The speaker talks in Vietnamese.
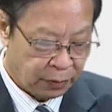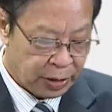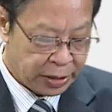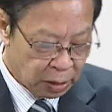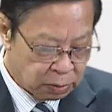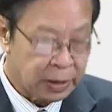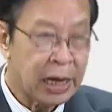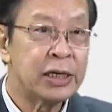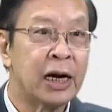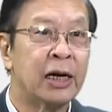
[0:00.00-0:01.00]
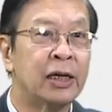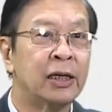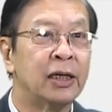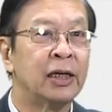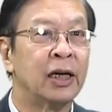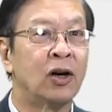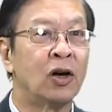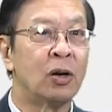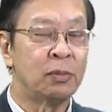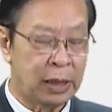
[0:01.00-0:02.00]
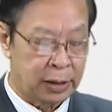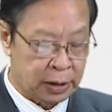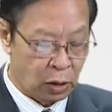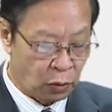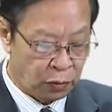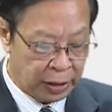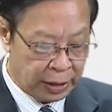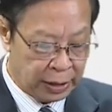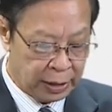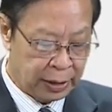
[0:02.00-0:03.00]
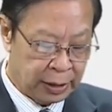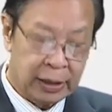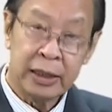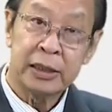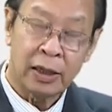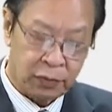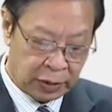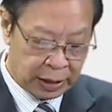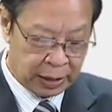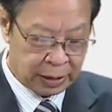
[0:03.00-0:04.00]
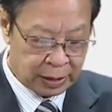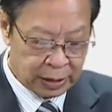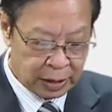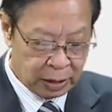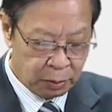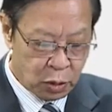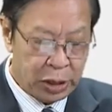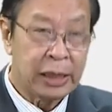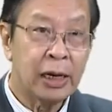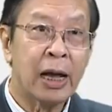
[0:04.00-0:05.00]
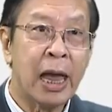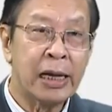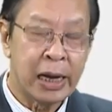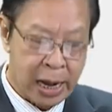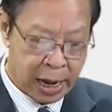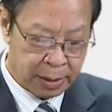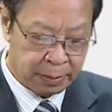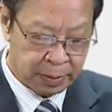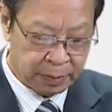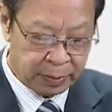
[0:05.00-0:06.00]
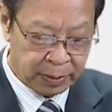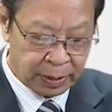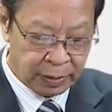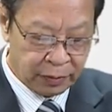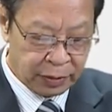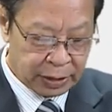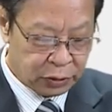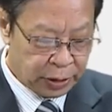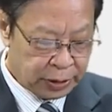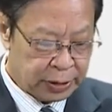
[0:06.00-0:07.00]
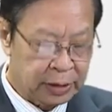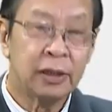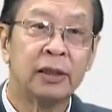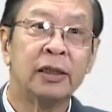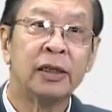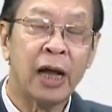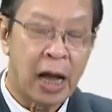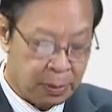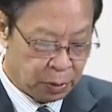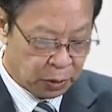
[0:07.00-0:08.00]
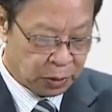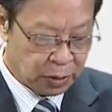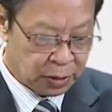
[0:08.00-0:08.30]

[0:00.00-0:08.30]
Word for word: và đồng tài trợ thì có công ty Sanofi, Servier, Boehringer Ingenheim Beatrice, Abbott,